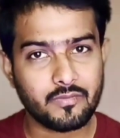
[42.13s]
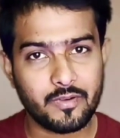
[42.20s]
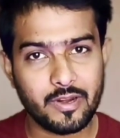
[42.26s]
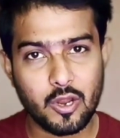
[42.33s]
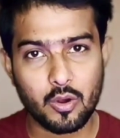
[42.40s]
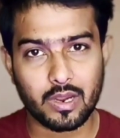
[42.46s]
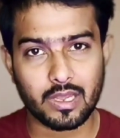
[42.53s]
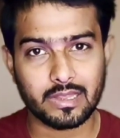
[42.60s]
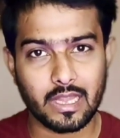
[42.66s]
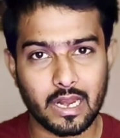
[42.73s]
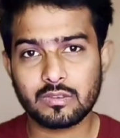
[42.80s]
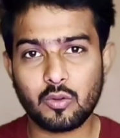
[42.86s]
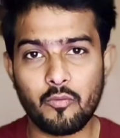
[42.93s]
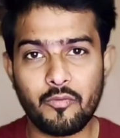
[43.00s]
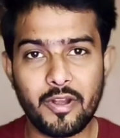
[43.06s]
इस वीडियो के
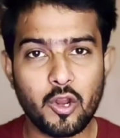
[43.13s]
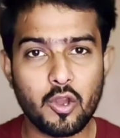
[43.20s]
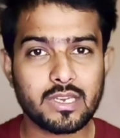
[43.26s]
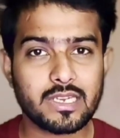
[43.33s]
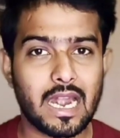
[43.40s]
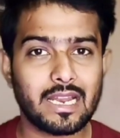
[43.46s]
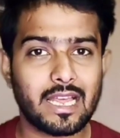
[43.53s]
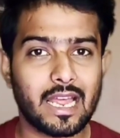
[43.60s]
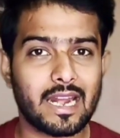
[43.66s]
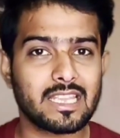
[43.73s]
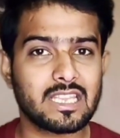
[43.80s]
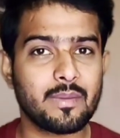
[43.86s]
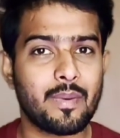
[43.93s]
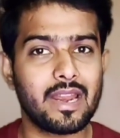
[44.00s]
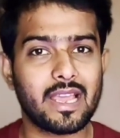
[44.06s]
अंदर तो वीडियो स्टार्ट
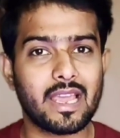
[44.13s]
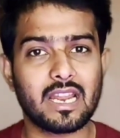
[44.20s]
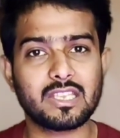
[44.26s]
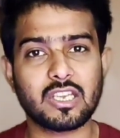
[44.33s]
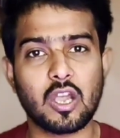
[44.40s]
करने से पहले